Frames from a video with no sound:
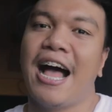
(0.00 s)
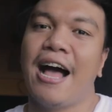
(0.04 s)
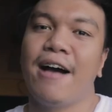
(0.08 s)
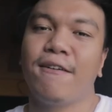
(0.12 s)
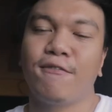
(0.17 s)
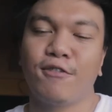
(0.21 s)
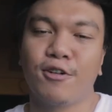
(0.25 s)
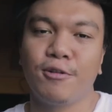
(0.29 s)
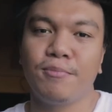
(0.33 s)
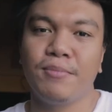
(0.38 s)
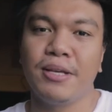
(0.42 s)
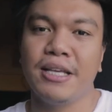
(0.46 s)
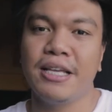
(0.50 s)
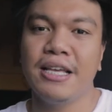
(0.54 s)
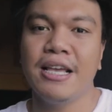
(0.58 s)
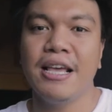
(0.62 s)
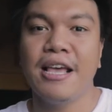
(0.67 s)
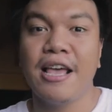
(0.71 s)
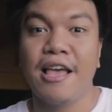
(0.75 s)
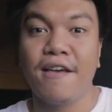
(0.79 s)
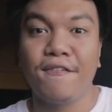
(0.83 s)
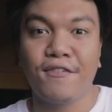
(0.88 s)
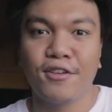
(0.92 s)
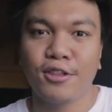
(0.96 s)
Ah. For me,
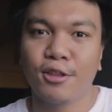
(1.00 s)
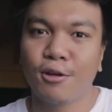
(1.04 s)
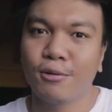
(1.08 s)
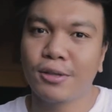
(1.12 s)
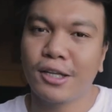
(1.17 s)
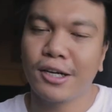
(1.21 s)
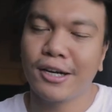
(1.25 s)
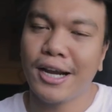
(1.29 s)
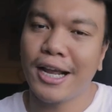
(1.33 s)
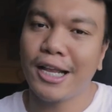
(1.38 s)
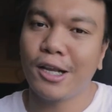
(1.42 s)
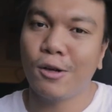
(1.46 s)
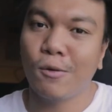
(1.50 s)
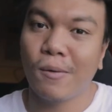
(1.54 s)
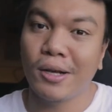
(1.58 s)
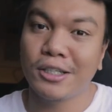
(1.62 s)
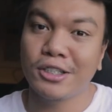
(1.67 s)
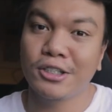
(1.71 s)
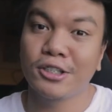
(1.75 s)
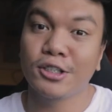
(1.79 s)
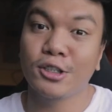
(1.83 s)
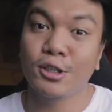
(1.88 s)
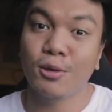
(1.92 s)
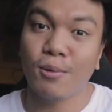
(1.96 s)
if you know the right
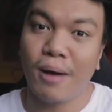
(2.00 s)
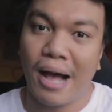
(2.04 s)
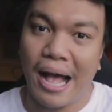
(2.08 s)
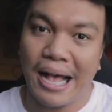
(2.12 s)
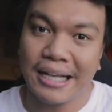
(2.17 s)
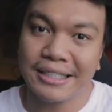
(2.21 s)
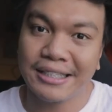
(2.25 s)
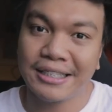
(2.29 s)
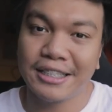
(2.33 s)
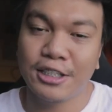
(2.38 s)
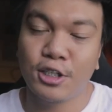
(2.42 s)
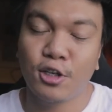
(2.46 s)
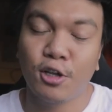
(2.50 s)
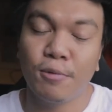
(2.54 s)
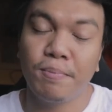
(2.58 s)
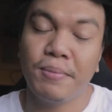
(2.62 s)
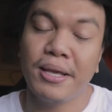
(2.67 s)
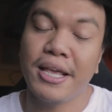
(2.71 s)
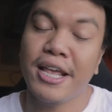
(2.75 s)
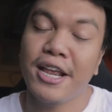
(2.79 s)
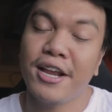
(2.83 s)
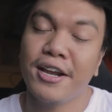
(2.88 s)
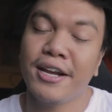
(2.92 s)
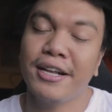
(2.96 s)
questions to ask, you'll
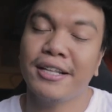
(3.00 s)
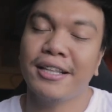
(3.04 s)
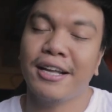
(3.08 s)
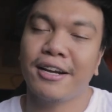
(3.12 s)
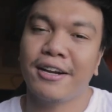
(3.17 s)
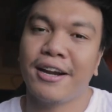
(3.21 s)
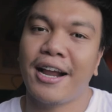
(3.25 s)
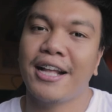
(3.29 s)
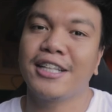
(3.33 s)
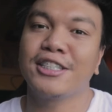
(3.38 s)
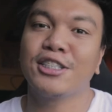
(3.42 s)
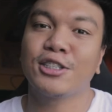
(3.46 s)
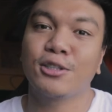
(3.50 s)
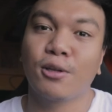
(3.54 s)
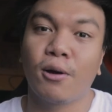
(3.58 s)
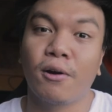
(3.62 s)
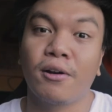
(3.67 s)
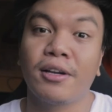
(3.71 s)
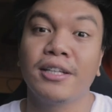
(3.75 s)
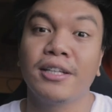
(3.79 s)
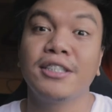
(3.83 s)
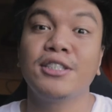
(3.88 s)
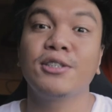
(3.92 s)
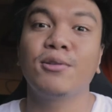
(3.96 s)
be hearing the right
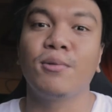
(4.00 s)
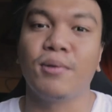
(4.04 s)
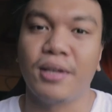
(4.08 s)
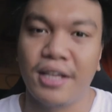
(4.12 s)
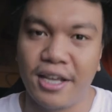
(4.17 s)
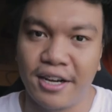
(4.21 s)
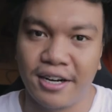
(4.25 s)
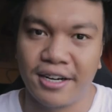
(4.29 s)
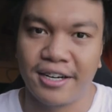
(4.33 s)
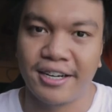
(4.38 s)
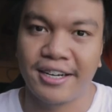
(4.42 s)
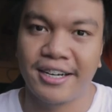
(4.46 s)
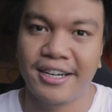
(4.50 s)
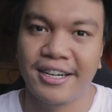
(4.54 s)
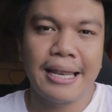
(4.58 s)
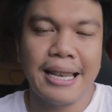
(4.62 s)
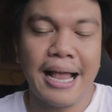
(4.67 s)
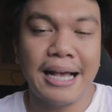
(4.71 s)
stories to hear.